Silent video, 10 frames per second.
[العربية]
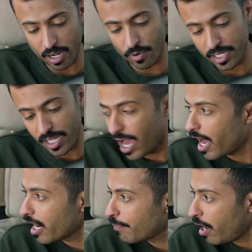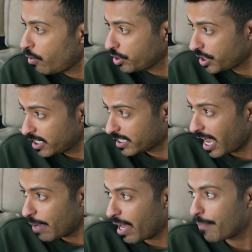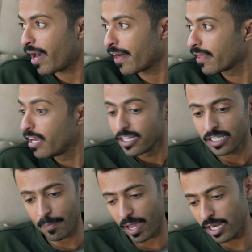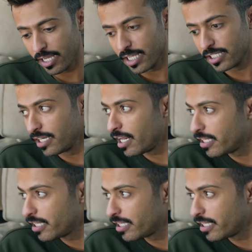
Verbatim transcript: أنا وياه 24 ساعة مع بعض ترى بخليه ينزلنا